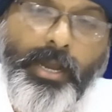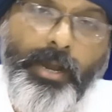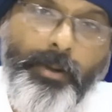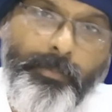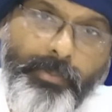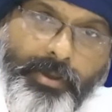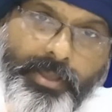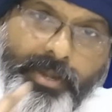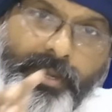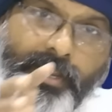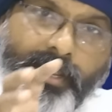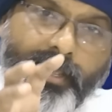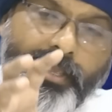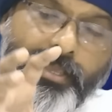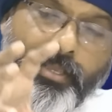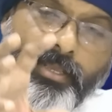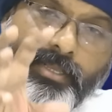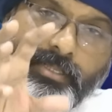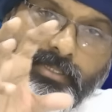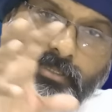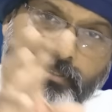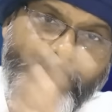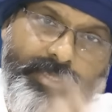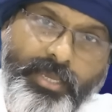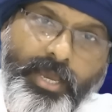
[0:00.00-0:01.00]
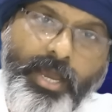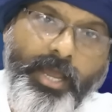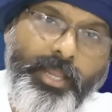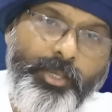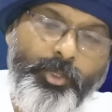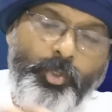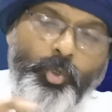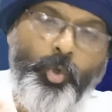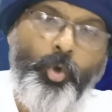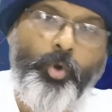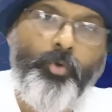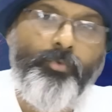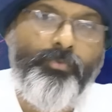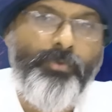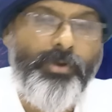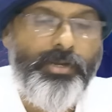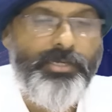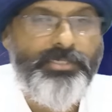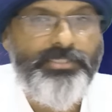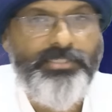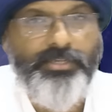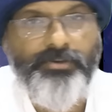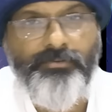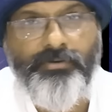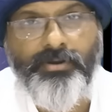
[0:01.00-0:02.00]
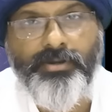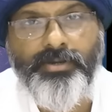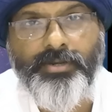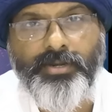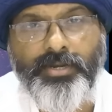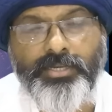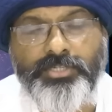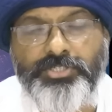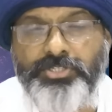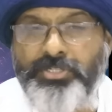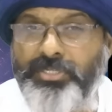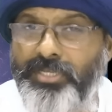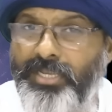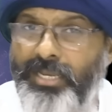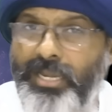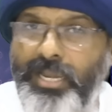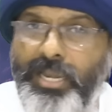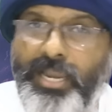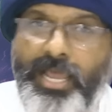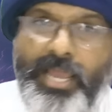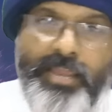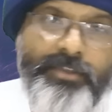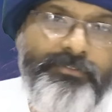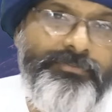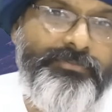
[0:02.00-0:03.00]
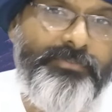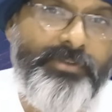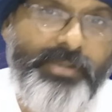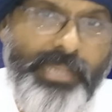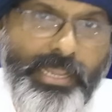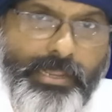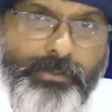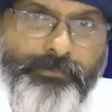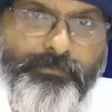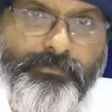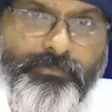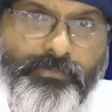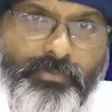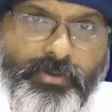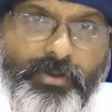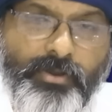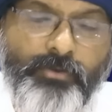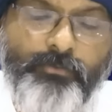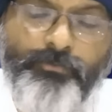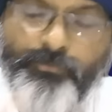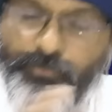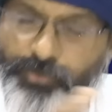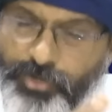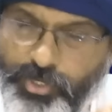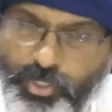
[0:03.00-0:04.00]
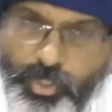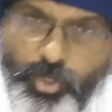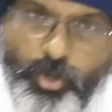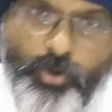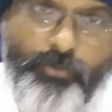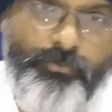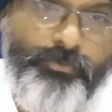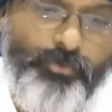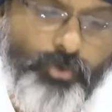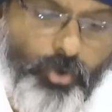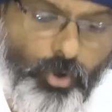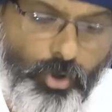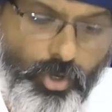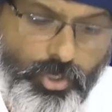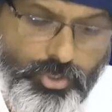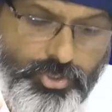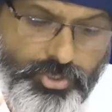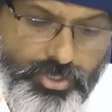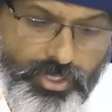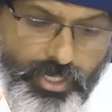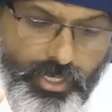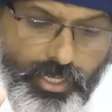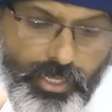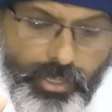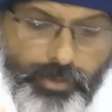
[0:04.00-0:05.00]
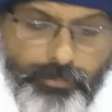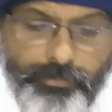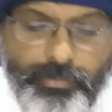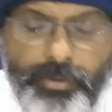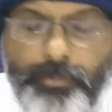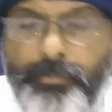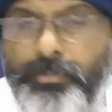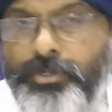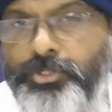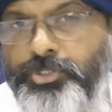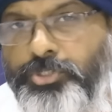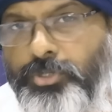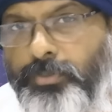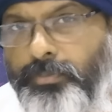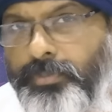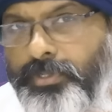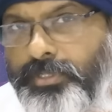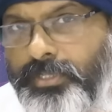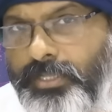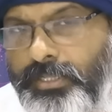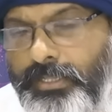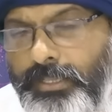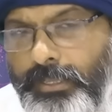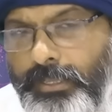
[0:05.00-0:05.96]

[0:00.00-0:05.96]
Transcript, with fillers: हमारे ध्यान योग वर्ल्ड सेवा ट्रस्ट की लाइफ टाइम फ्री ऑफ कॉस्ट मेंबरशिप भी दे